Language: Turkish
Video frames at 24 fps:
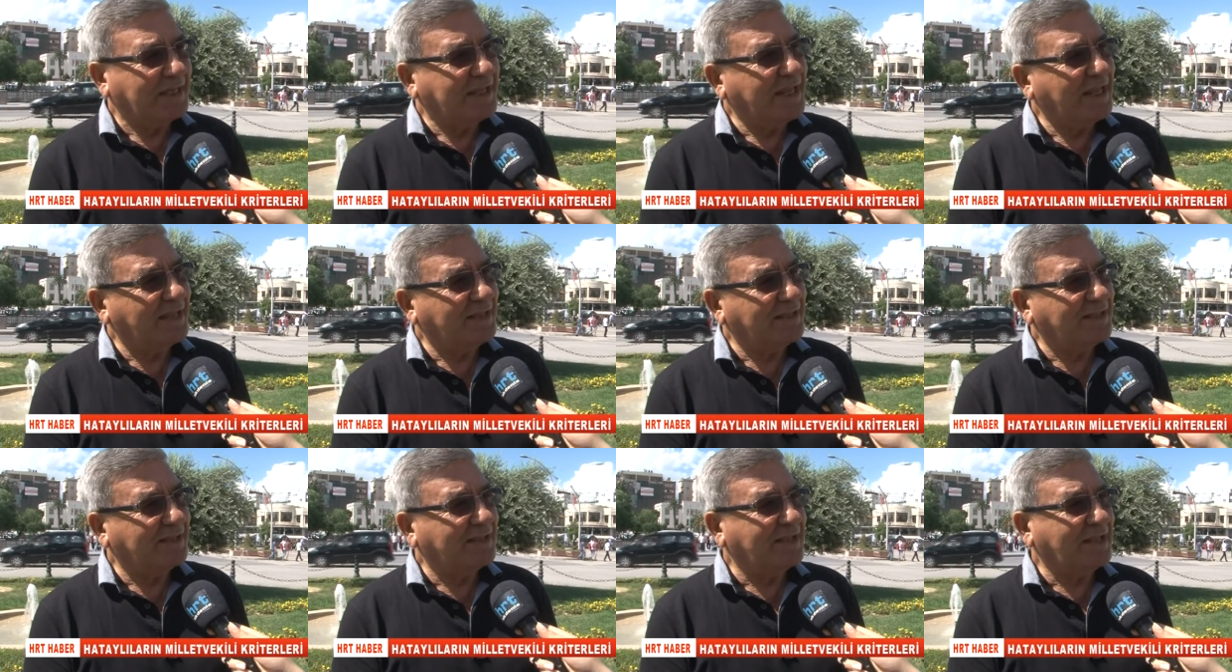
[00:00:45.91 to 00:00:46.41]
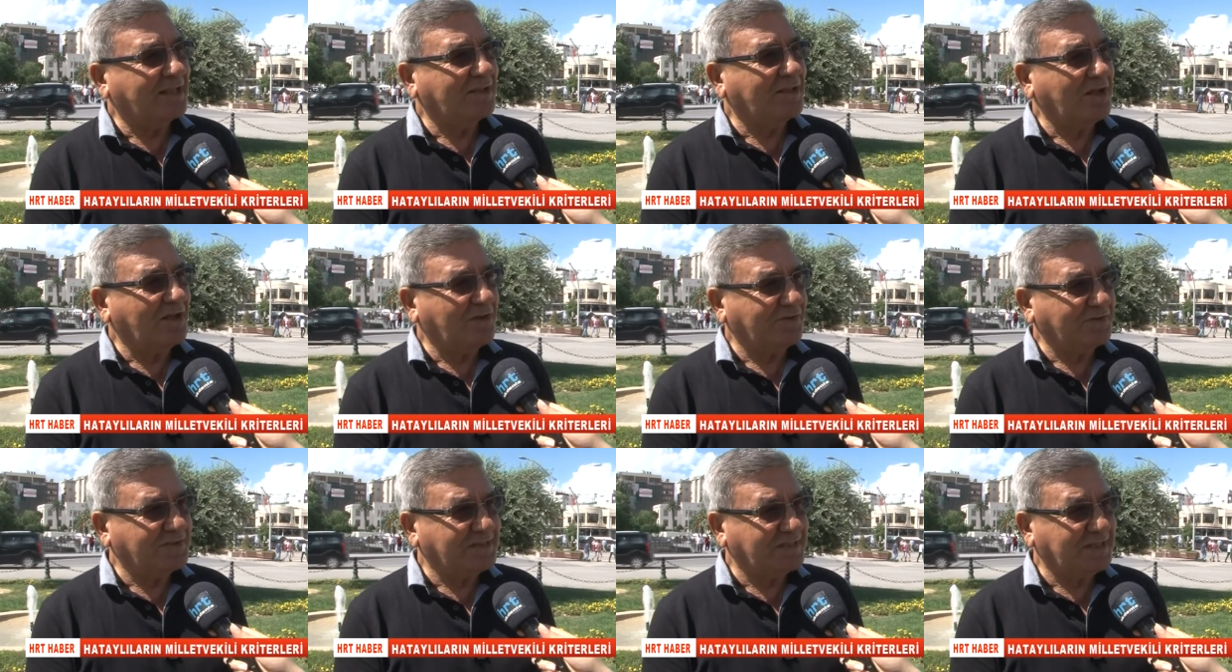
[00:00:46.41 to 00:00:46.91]
Kendinden
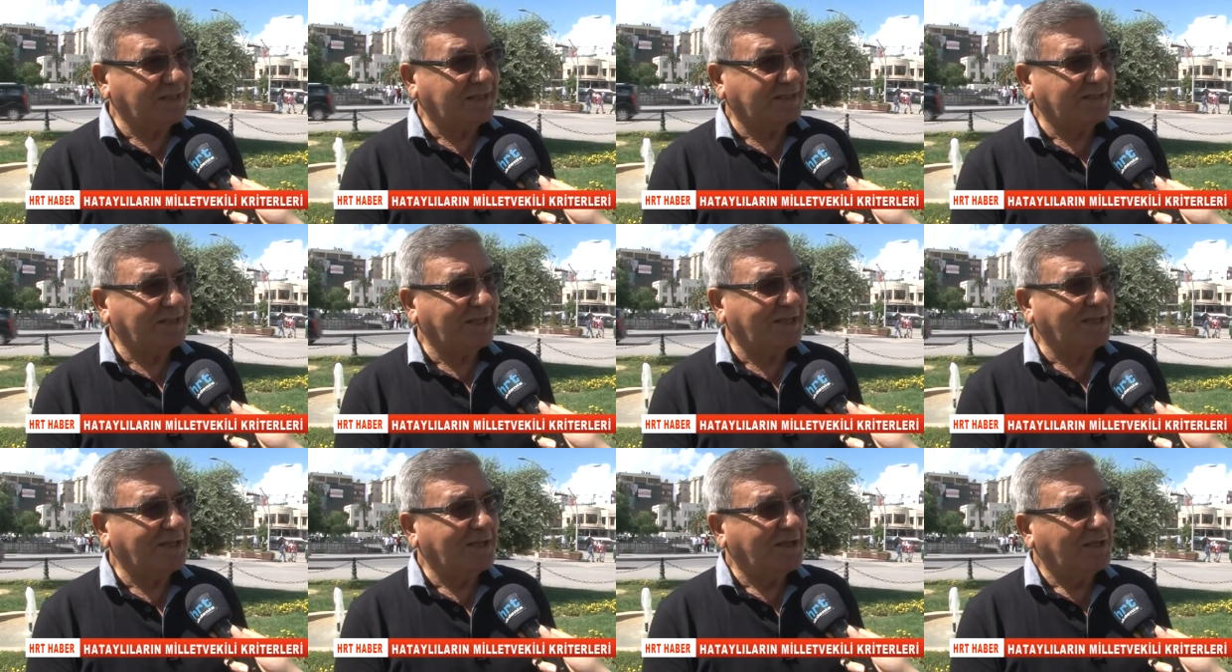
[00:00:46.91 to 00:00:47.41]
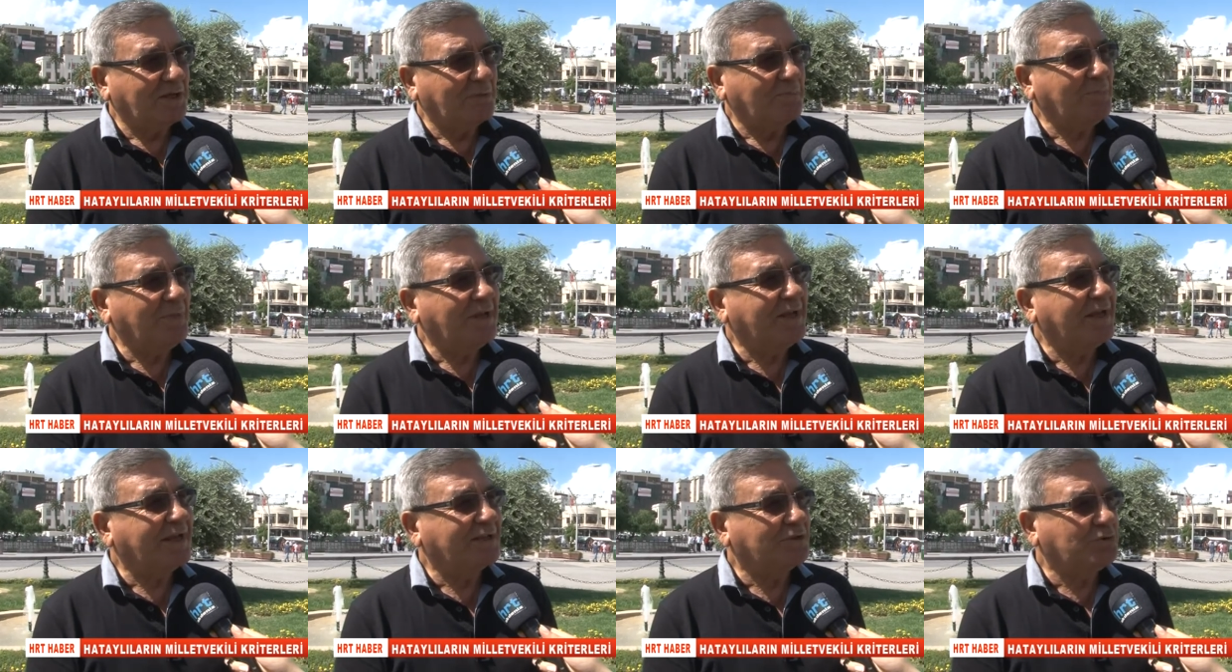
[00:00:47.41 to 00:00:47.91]
daha ziyade
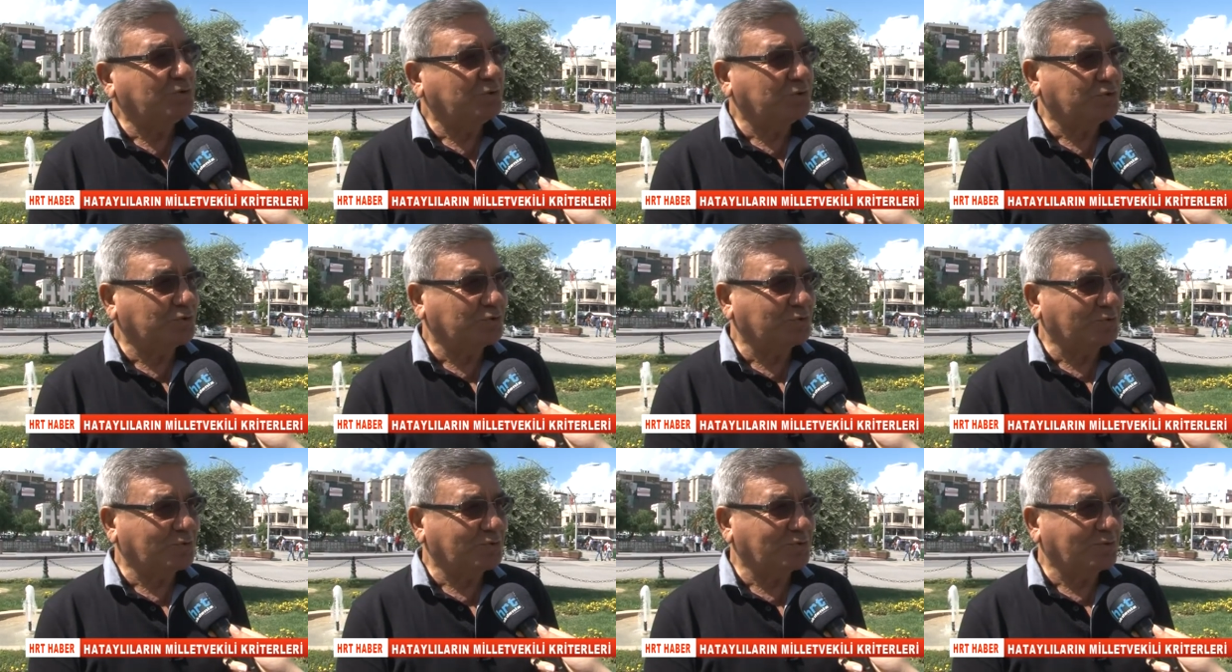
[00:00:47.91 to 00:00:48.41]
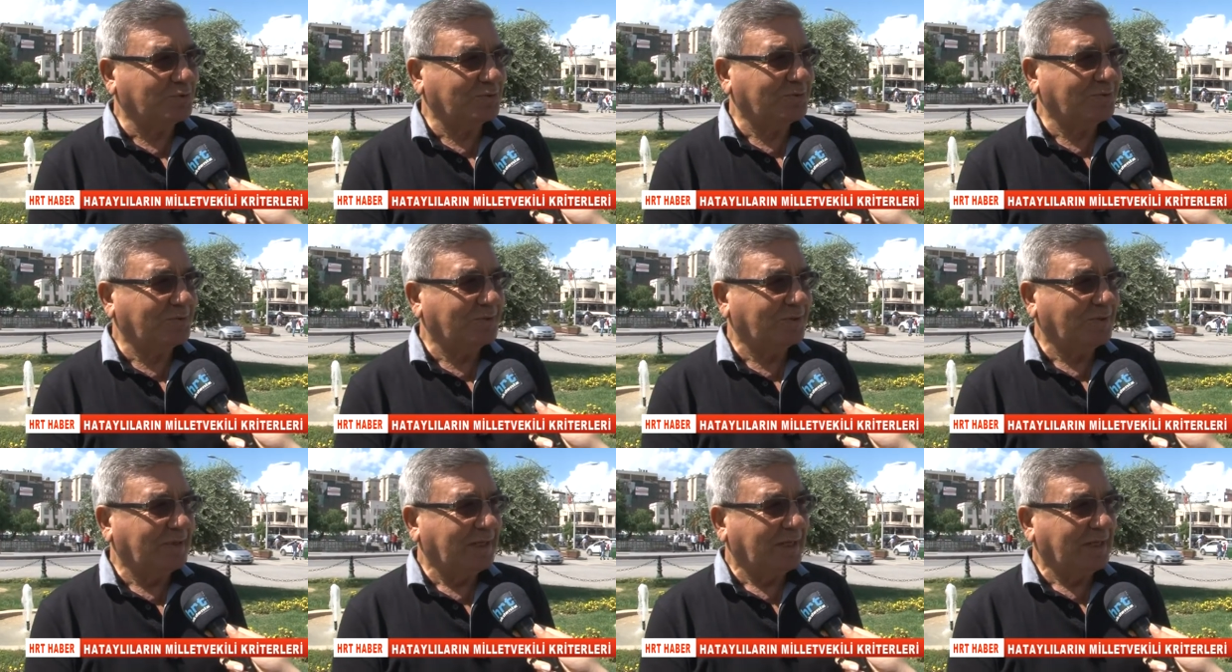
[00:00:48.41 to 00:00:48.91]
milleti düşünsün.